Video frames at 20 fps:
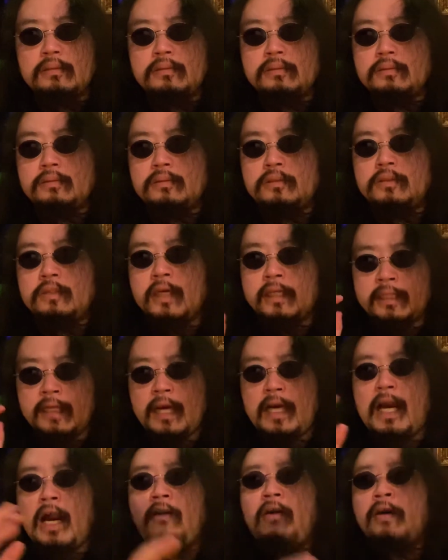姿
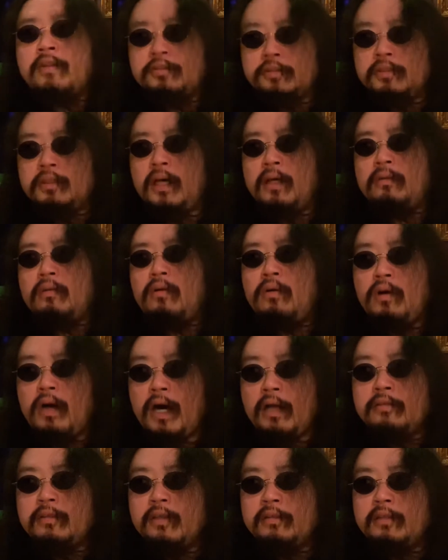が変わる、
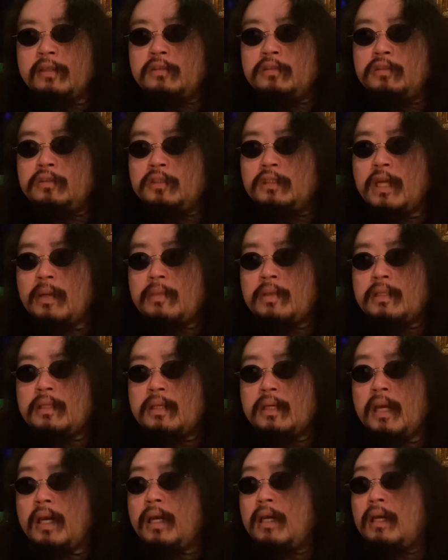アルハルが食うたび
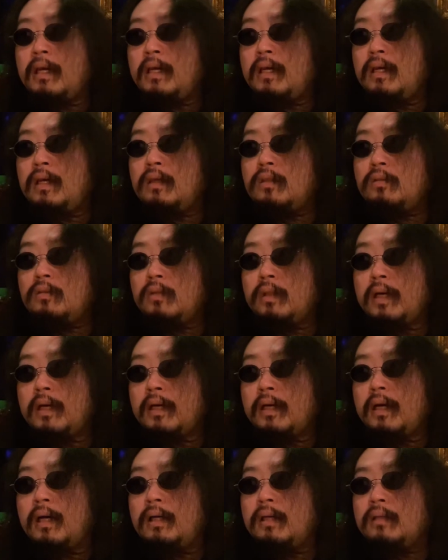に、
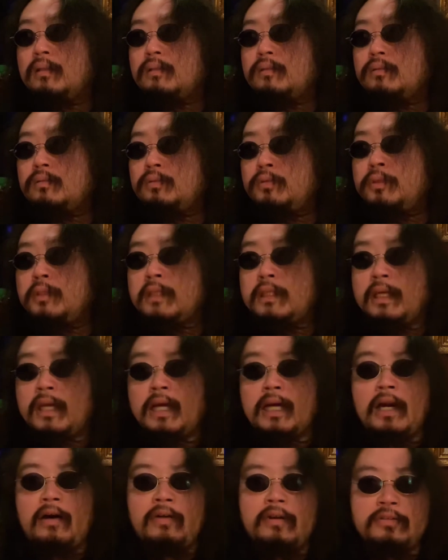雰囲気が
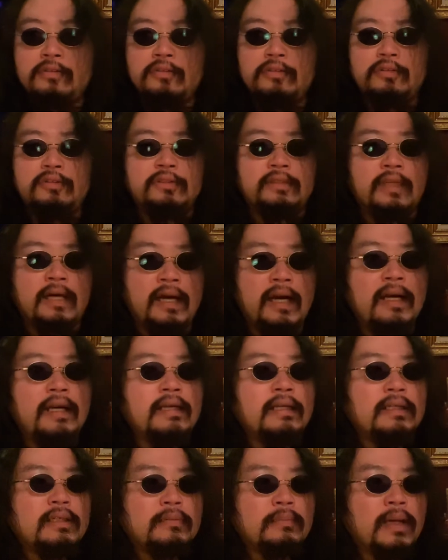変わるというか、
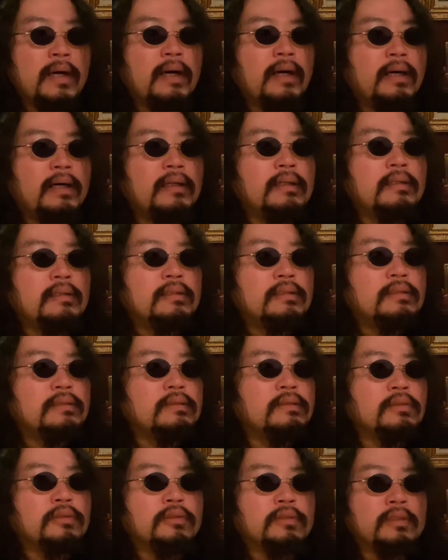
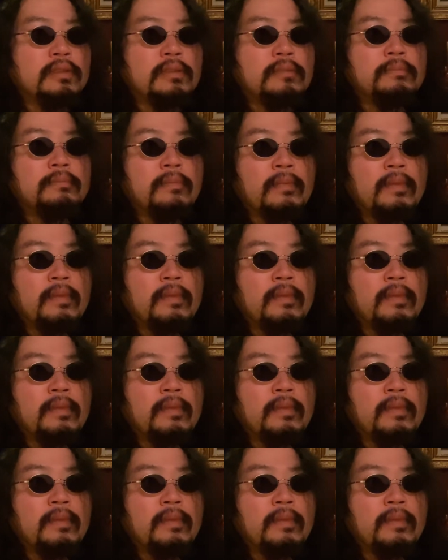要するに、イ